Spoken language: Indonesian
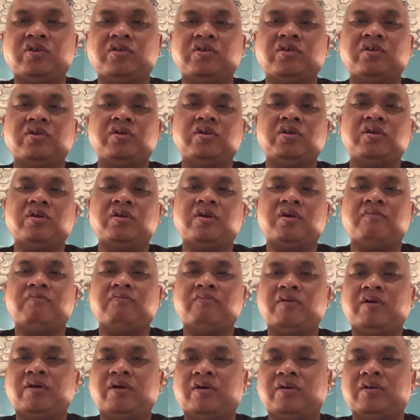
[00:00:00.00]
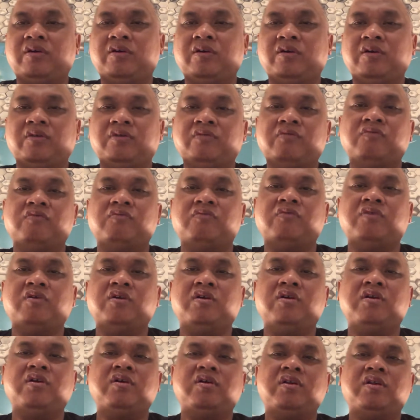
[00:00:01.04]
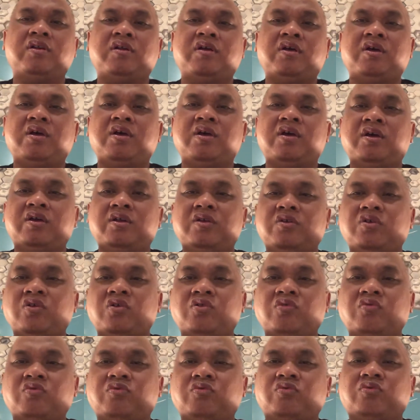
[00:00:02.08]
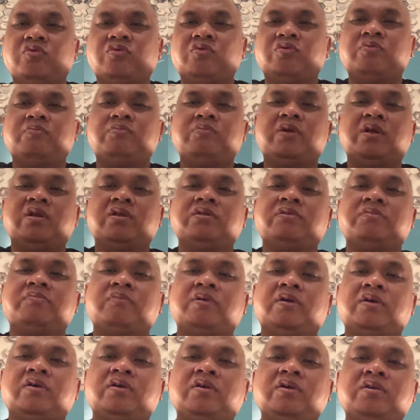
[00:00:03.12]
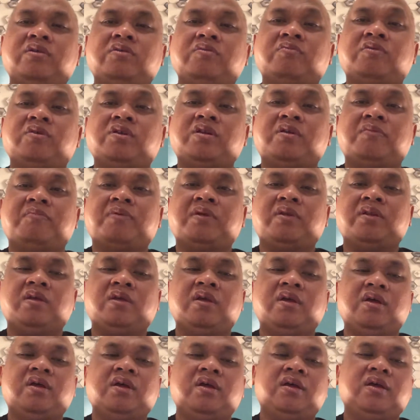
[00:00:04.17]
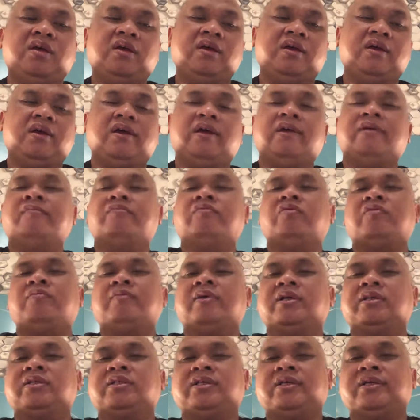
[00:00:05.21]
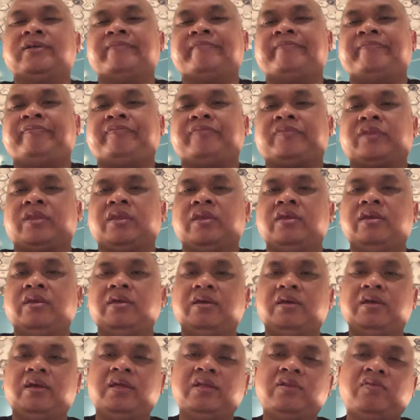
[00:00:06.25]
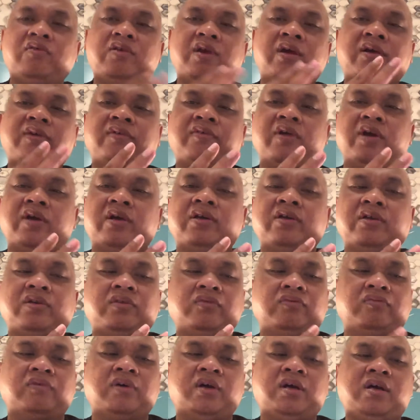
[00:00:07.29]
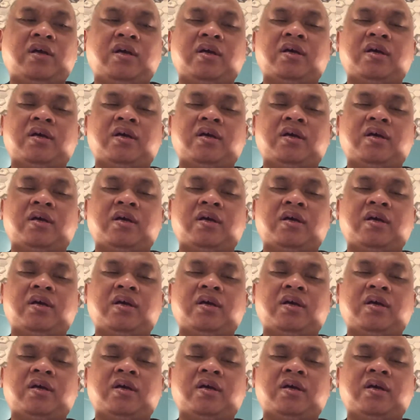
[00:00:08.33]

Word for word: di apa Google di YouTube dan sebagainya supaya dapat informasi itu yang yang kedua